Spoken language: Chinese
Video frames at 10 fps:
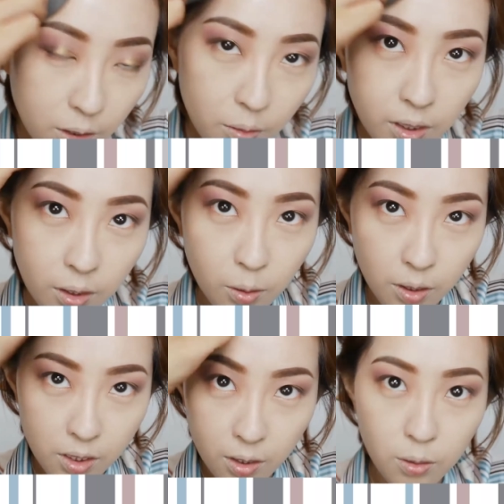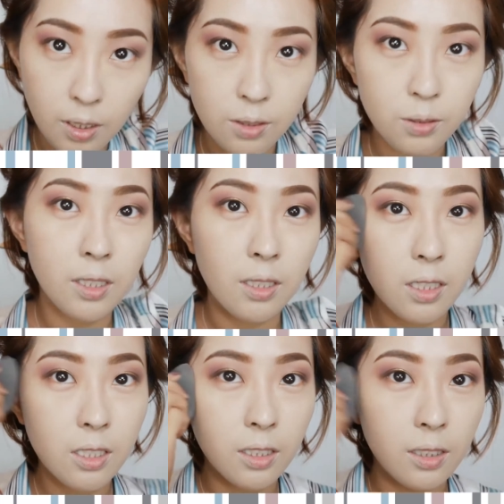这种底妆上出来就很
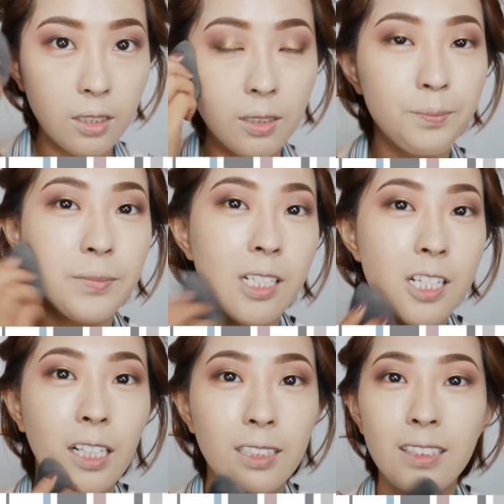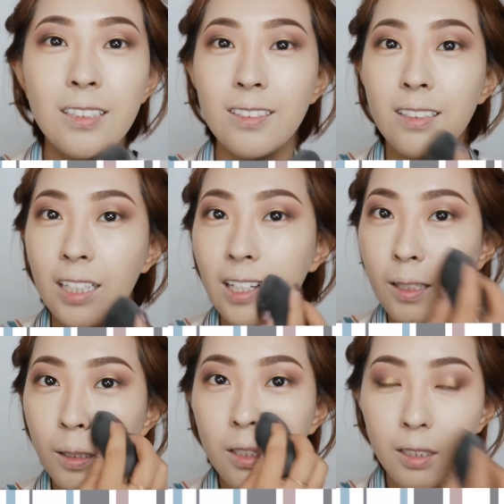适合上镜，你看，
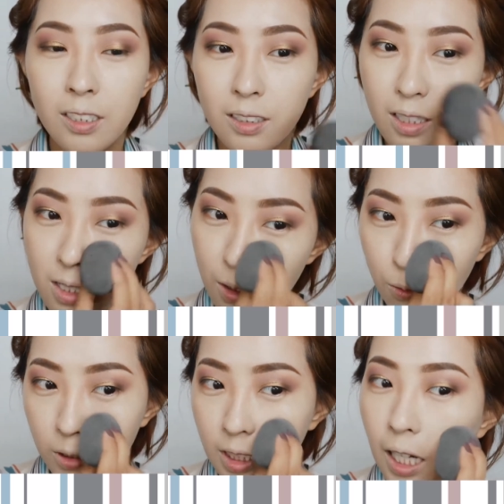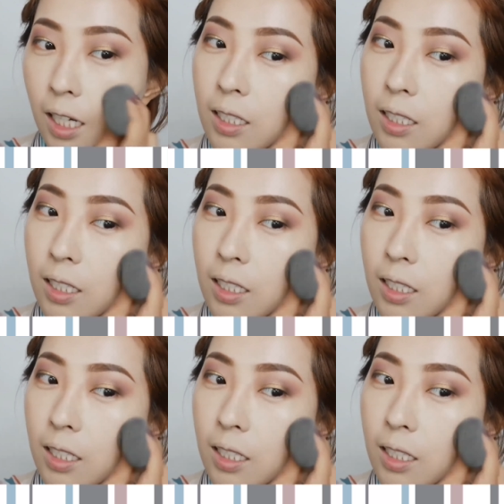真的是无瑕。